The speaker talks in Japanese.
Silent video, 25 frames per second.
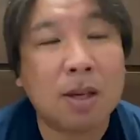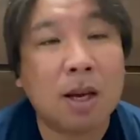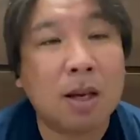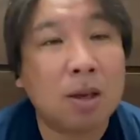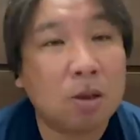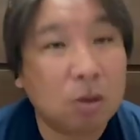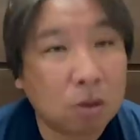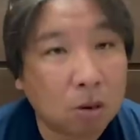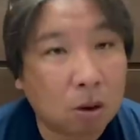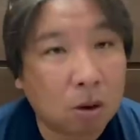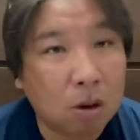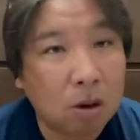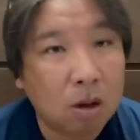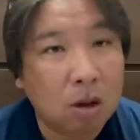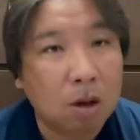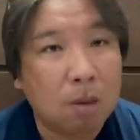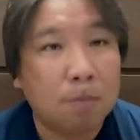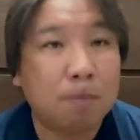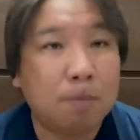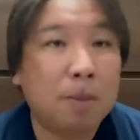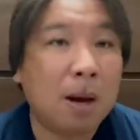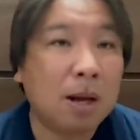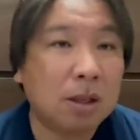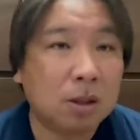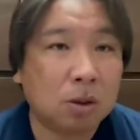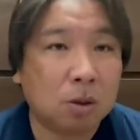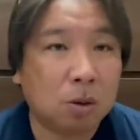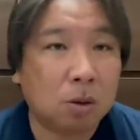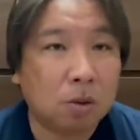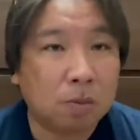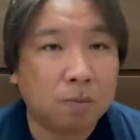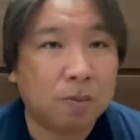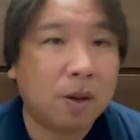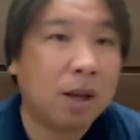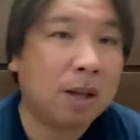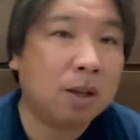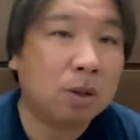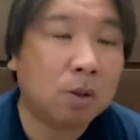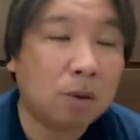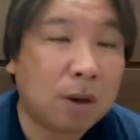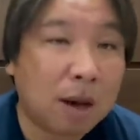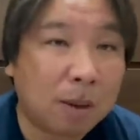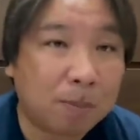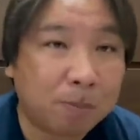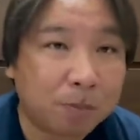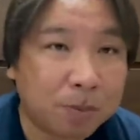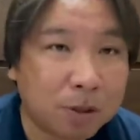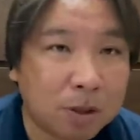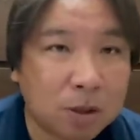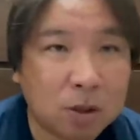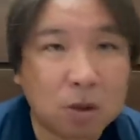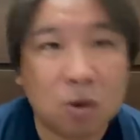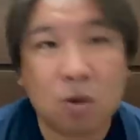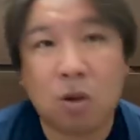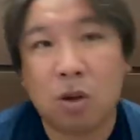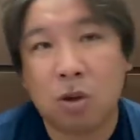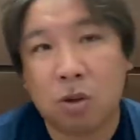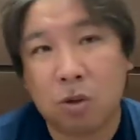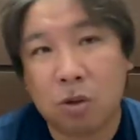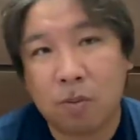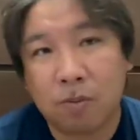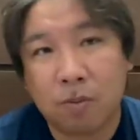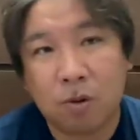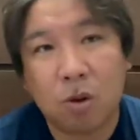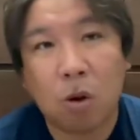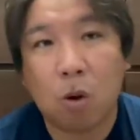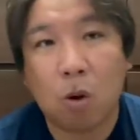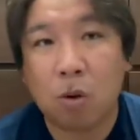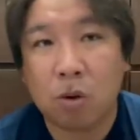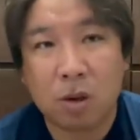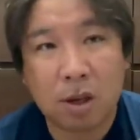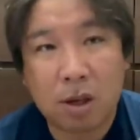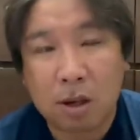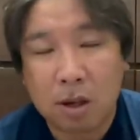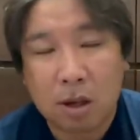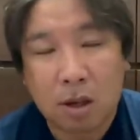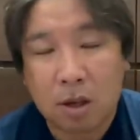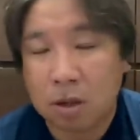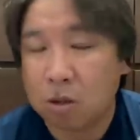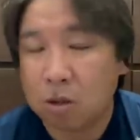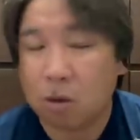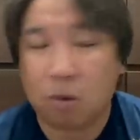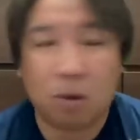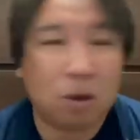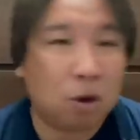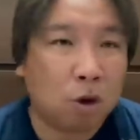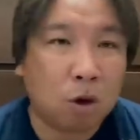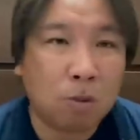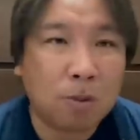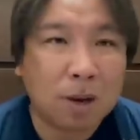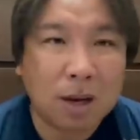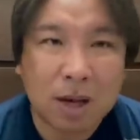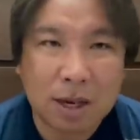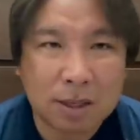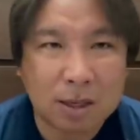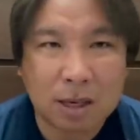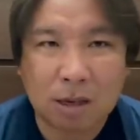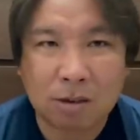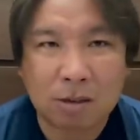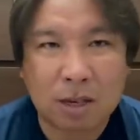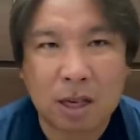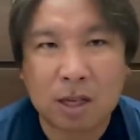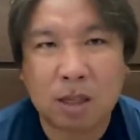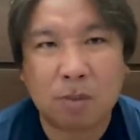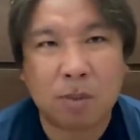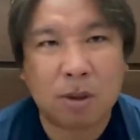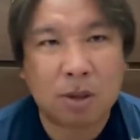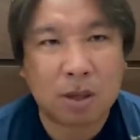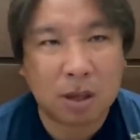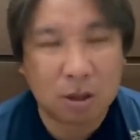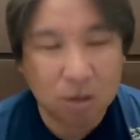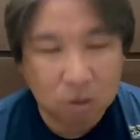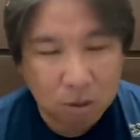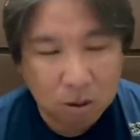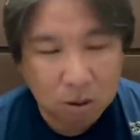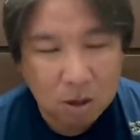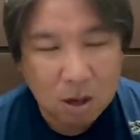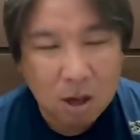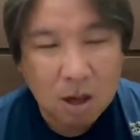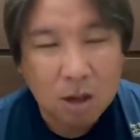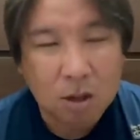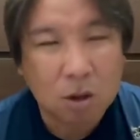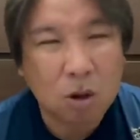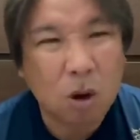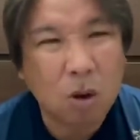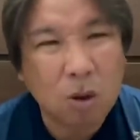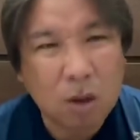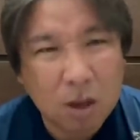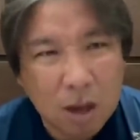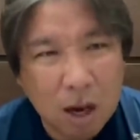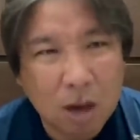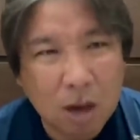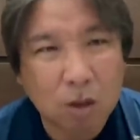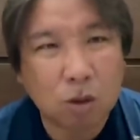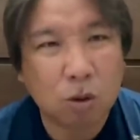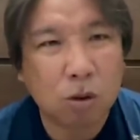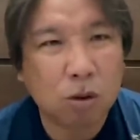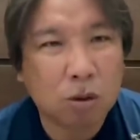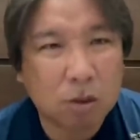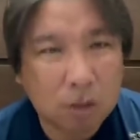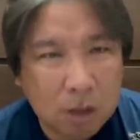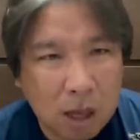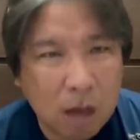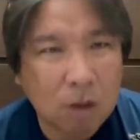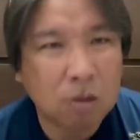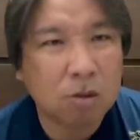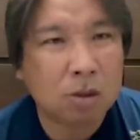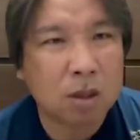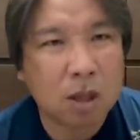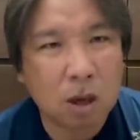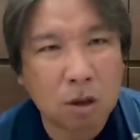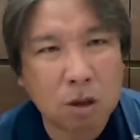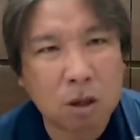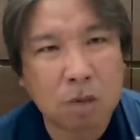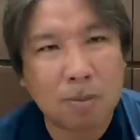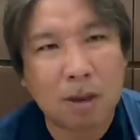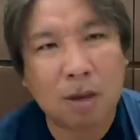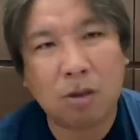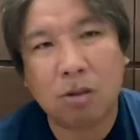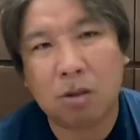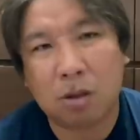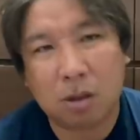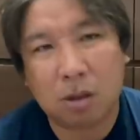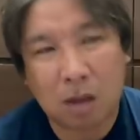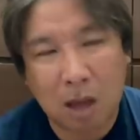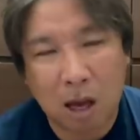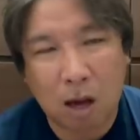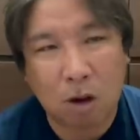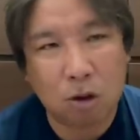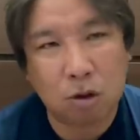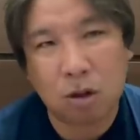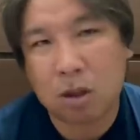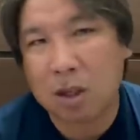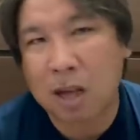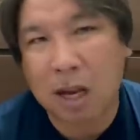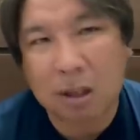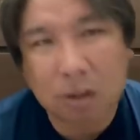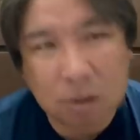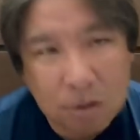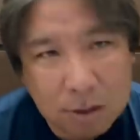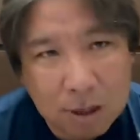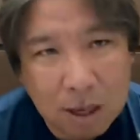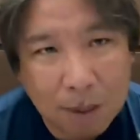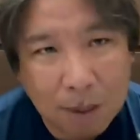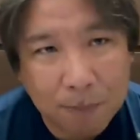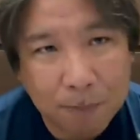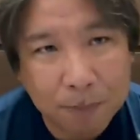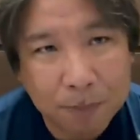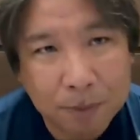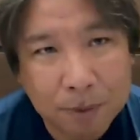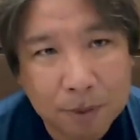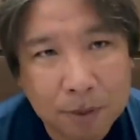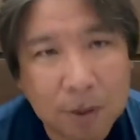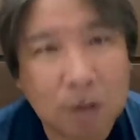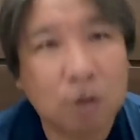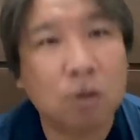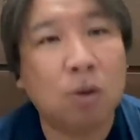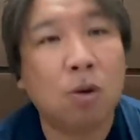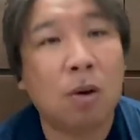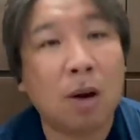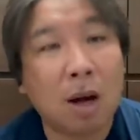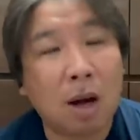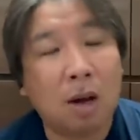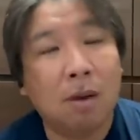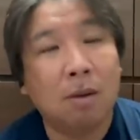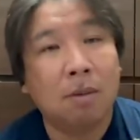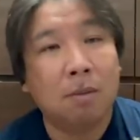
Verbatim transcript: んよと。バント、エンドラン、スクイズ、盗塁、そんな細かい作戦しませんよ。とにかく打って打って打ちまくって打ち勝つんだ。っていうのが